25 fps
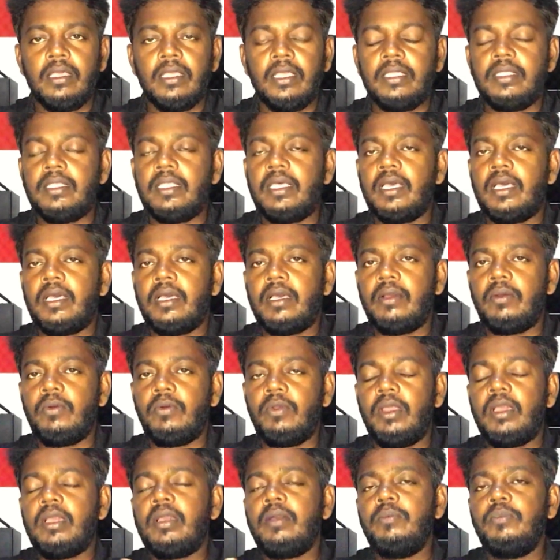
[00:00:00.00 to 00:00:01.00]
இந்த
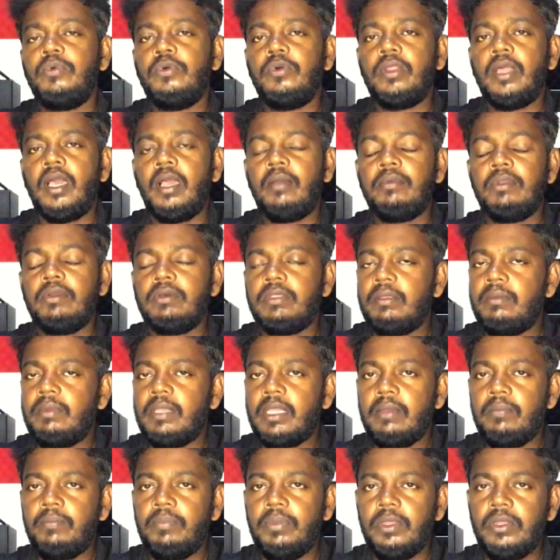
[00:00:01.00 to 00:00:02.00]
உலகம் பூராமே வந்து
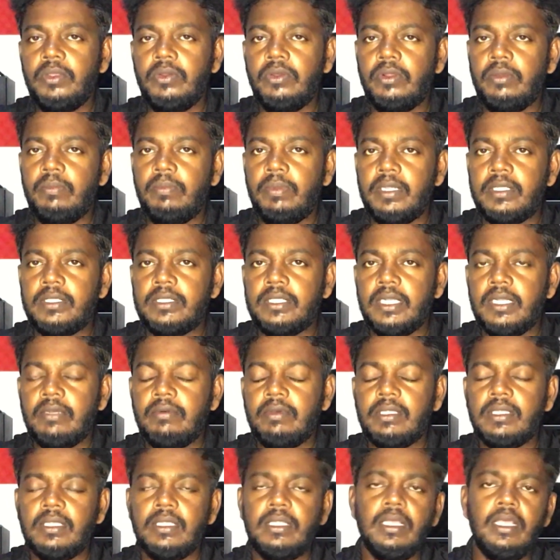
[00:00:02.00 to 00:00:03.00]
மிகப்பெரிய ஒரு பிரச்சனை
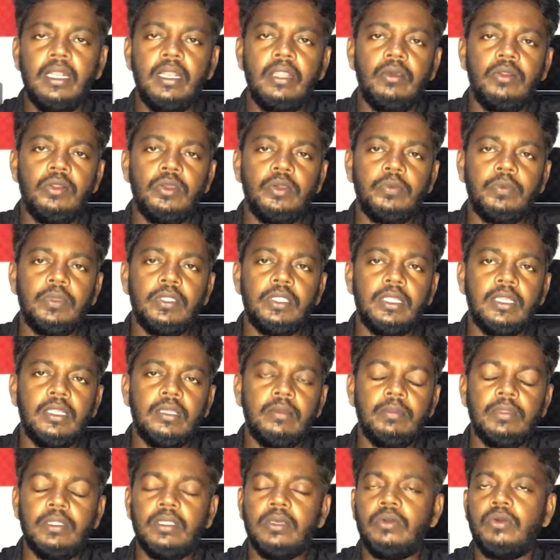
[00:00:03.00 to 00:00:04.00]
வந்தது எல்லோருக்குமே
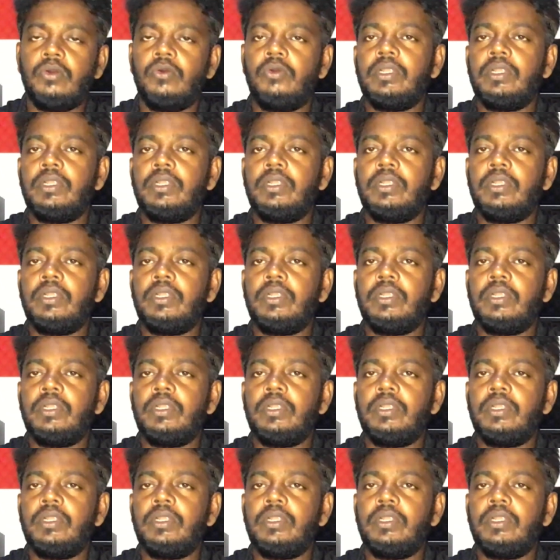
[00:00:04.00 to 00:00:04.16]
தெரியும் இந்த